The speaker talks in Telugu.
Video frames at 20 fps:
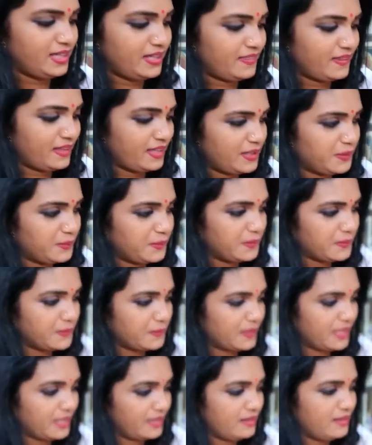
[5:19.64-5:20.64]
ఎంత క్యూట్గా
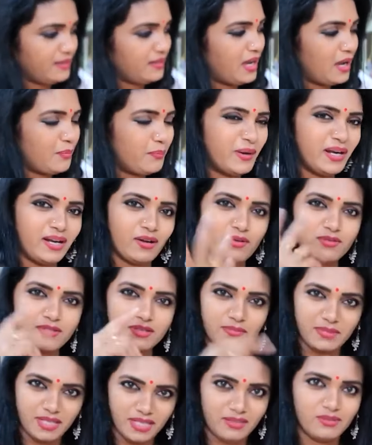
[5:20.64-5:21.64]
ఉన్నాయి అప్పటి
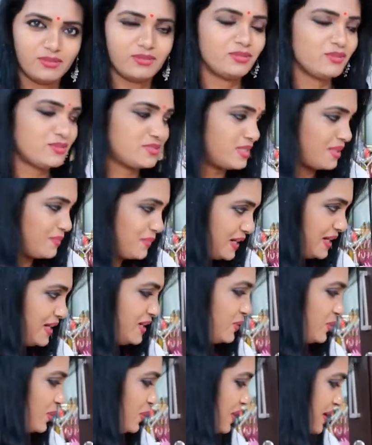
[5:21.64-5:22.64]
రోజులు మళ్ళీ గుర్తొస్తాయి
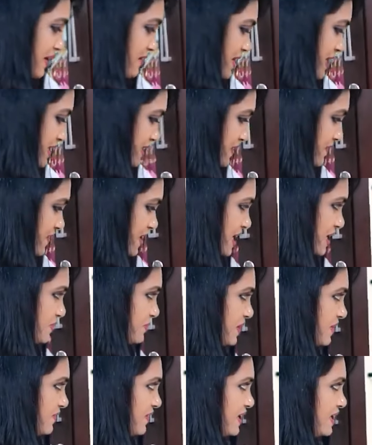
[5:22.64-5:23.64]
పల్లెటూరులో ఆ
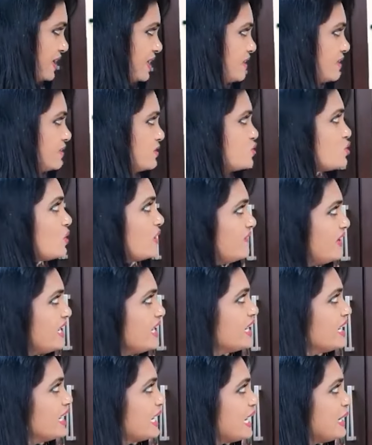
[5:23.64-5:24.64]
వాతావరణం అవన్నీ సో అవే
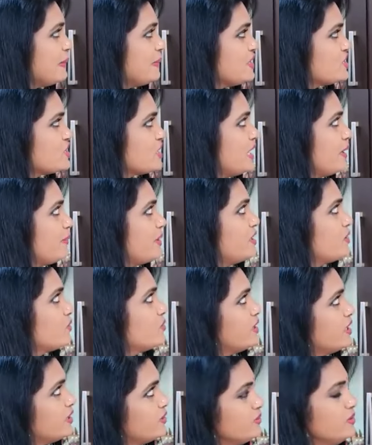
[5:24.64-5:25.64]
ఇక్కడ కనిపించేలా
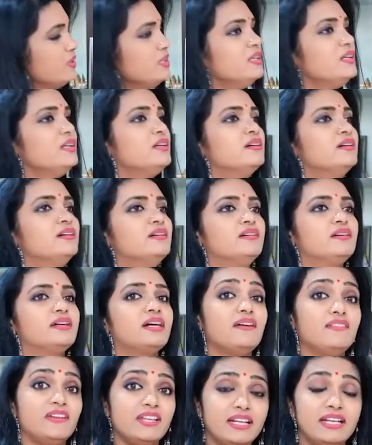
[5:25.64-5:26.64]
పెట్టుకున్నారు
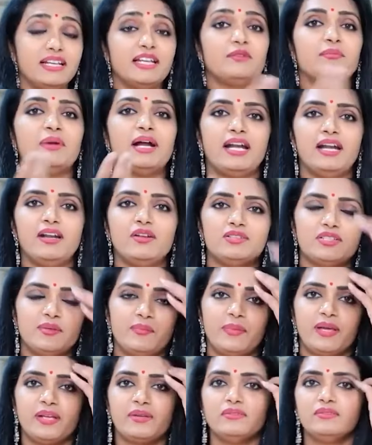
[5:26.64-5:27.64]
కావ్యారెడ్డి గారు మాటల్లో
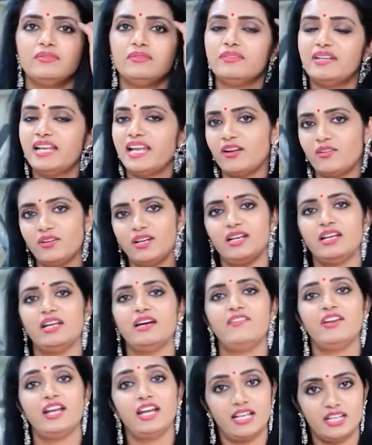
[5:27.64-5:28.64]
చెప్పారు వినాయకుడు అన్న
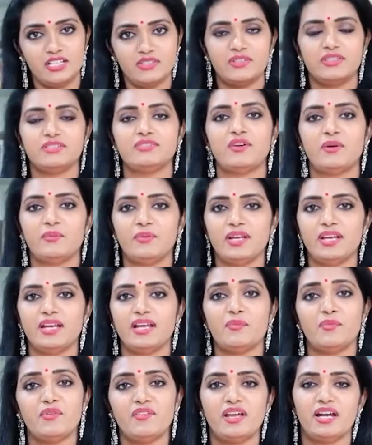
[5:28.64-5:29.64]
వెంకటేశ్వర స్వామి అన్న
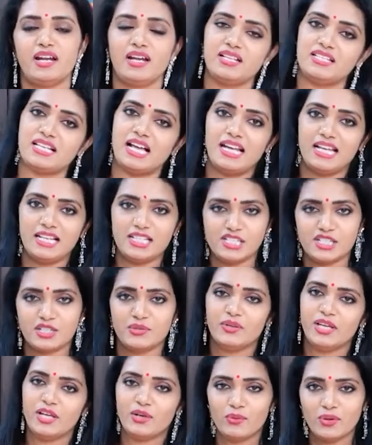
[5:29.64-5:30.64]
అమ్మవారు అన్న చాలా
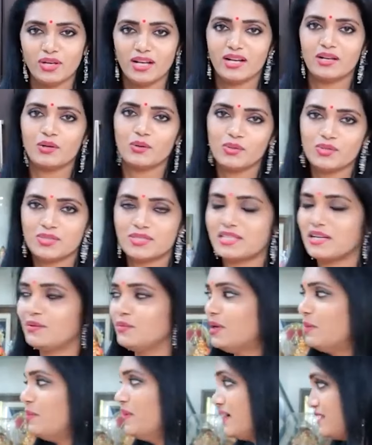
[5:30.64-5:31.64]
ఇష్టం ఎక్కువగా కొలుస్తాము ఆ